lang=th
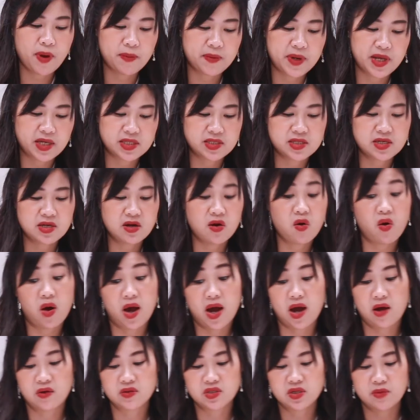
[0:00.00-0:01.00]
แบบเท็กเจอร์ของ
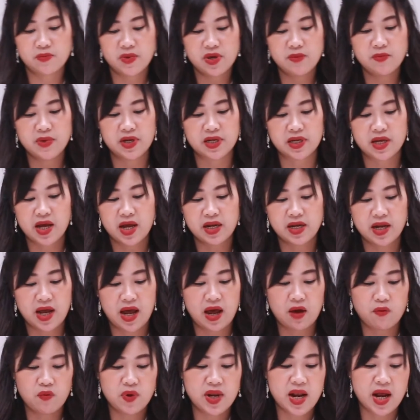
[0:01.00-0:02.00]
เขาจะไม่เหมือนกันนะ
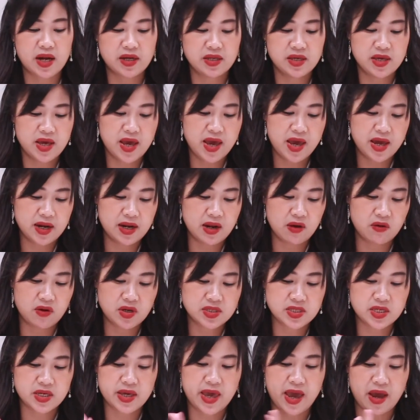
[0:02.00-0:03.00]
คะ เวลาที่แห้งเรา
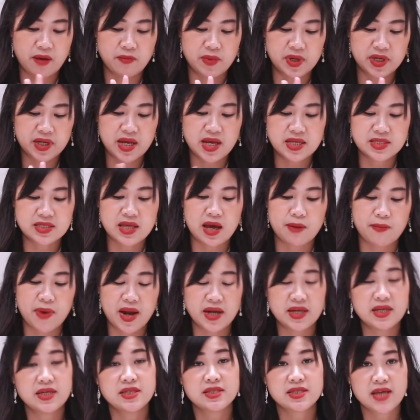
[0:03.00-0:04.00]
ก็จะแข็งเหมือนกัน สามา
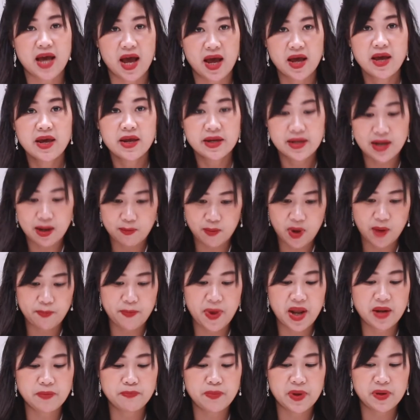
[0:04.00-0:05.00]
รถที่จะนำมา
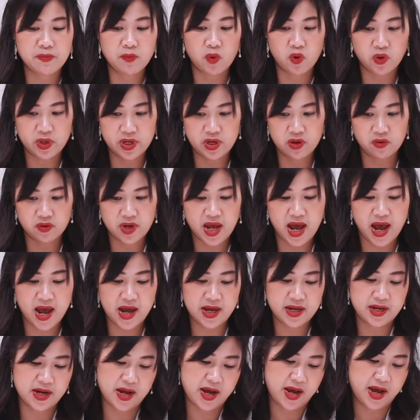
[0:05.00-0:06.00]
ปั้นเป็นโมเดลได้
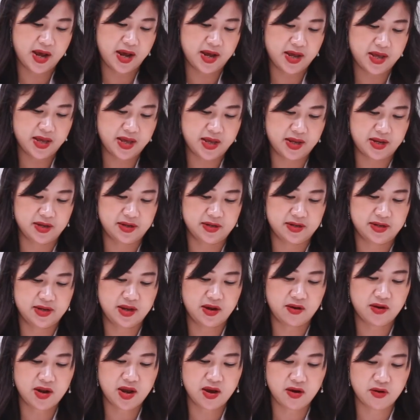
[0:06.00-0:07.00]
นะคะ
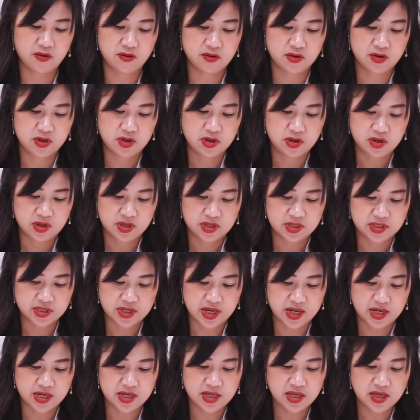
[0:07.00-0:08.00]
เดี๋ยวเรา
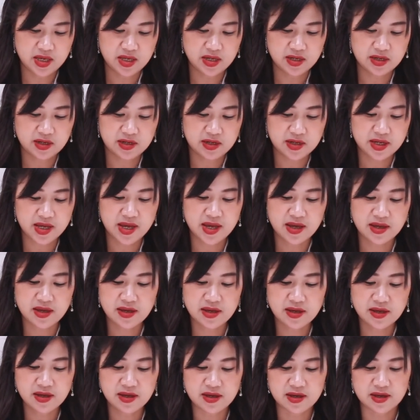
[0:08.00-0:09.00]
ใส่นิดนึงอ่า
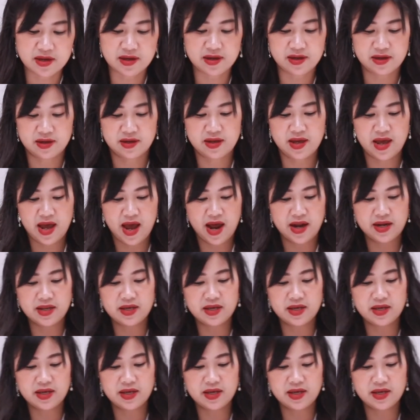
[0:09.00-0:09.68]
อัน